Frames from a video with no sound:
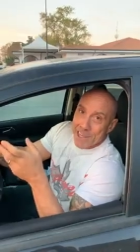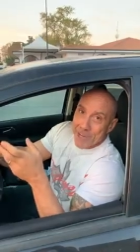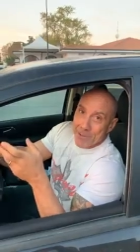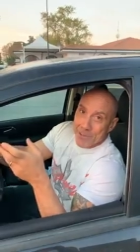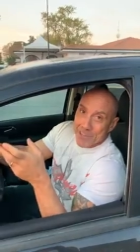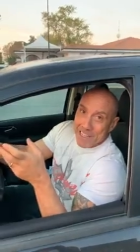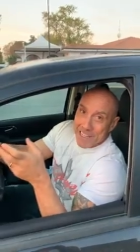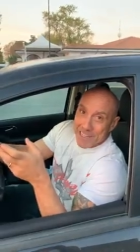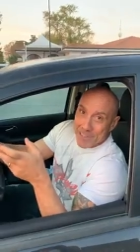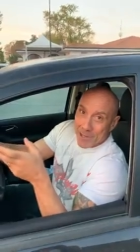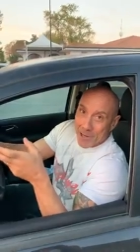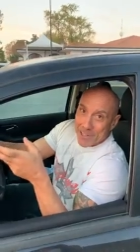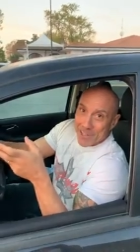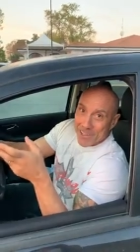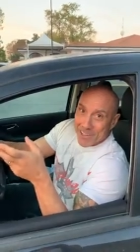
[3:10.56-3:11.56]
euro di
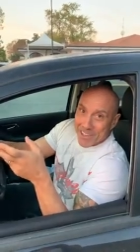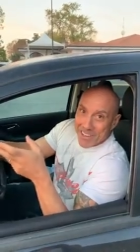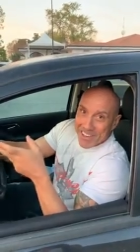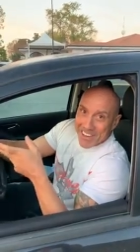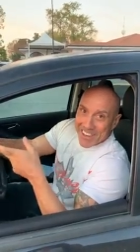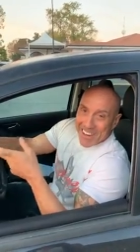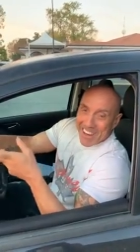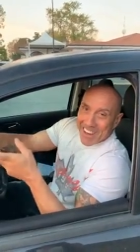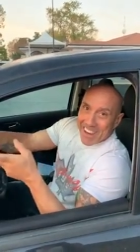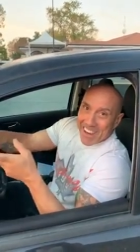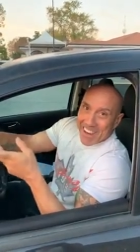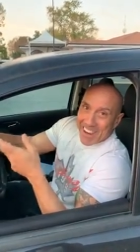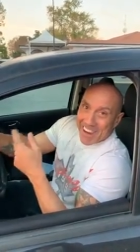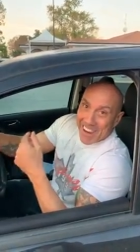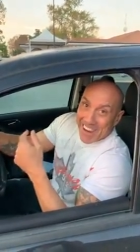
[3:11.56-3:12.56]
gasolio,
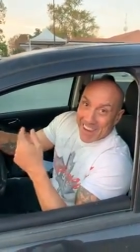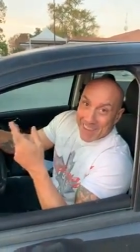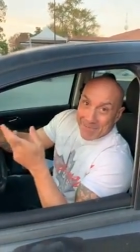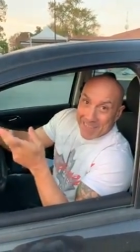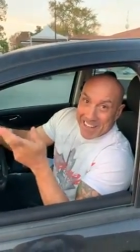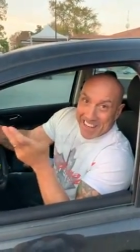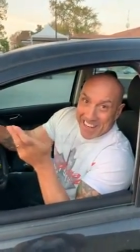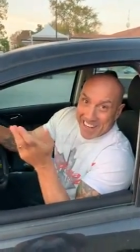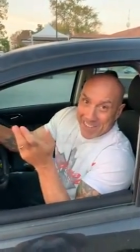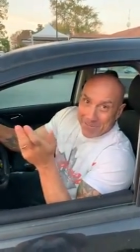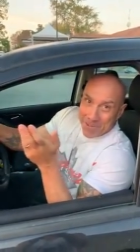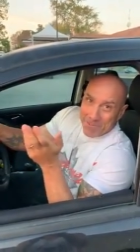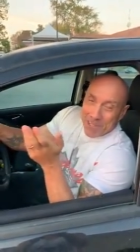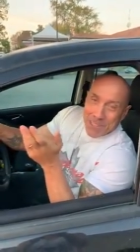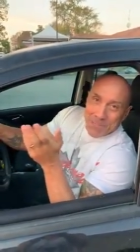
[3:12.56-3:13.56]
eh, perché
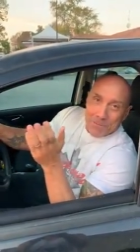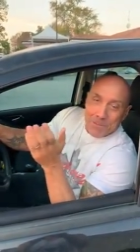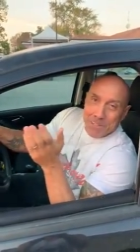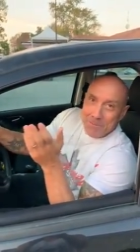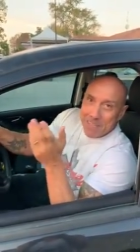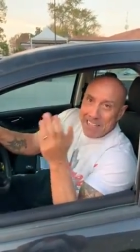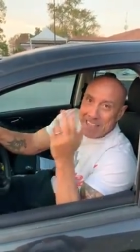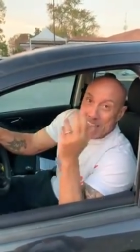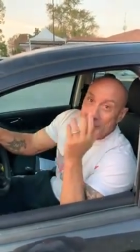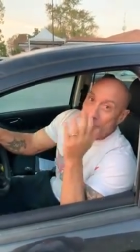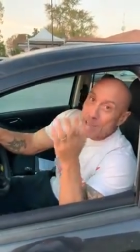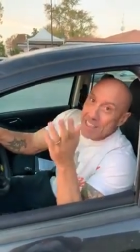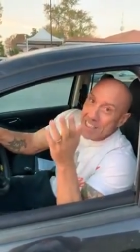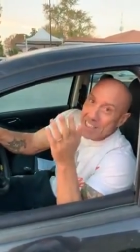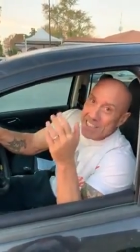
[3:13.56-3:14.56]
non mi posso permettere, i
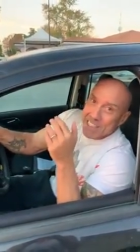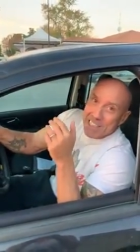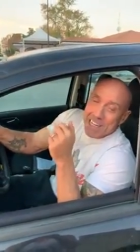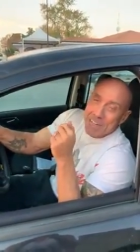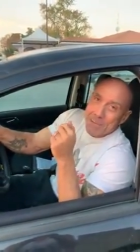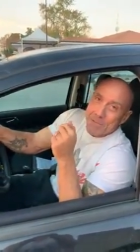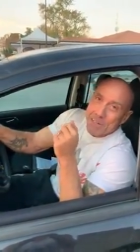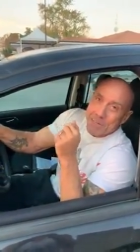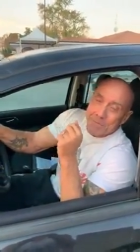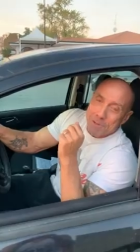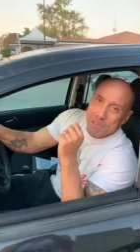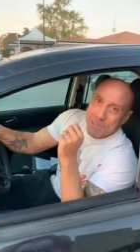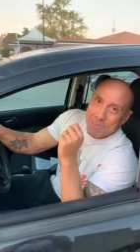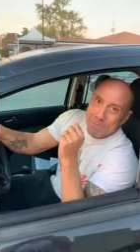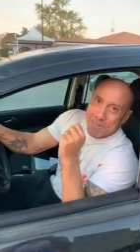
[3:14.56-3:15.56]
15 già non me li
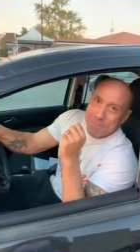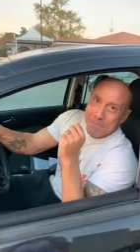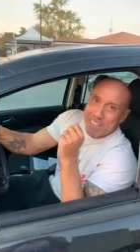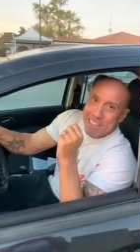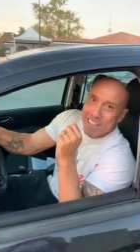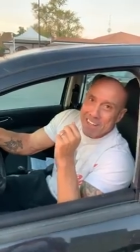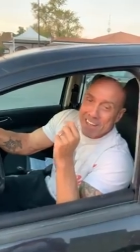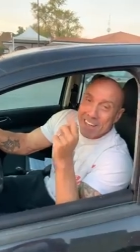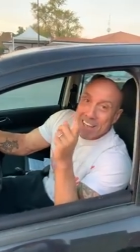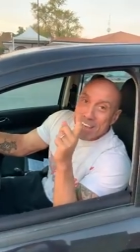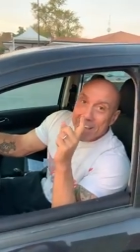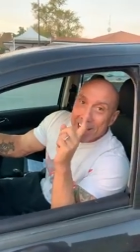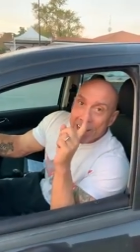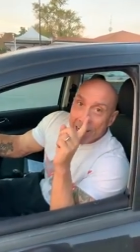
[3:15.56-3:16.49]
posso permettere.